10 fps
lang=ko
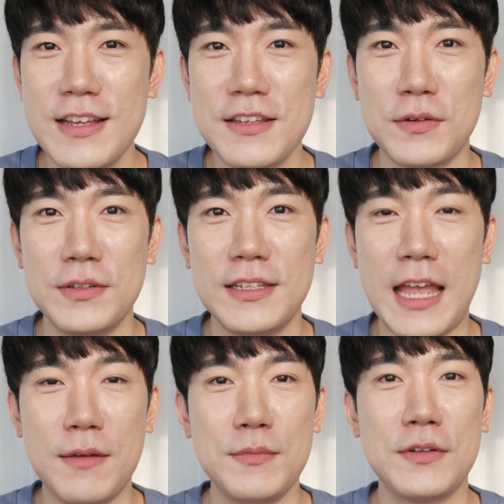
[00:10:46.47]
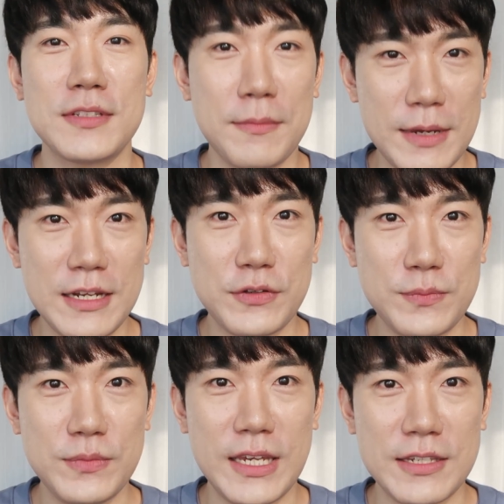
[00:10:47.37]
저는 다음 영상 빨리
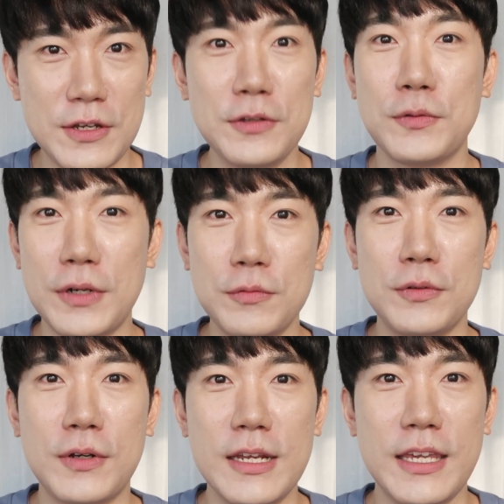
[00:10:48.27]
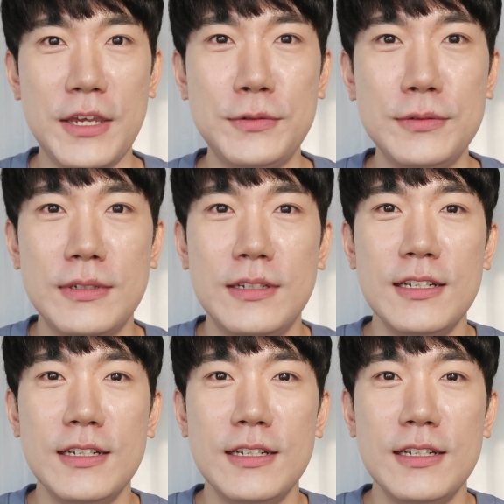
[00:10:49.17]
준비해서 돌아오도록 할게요.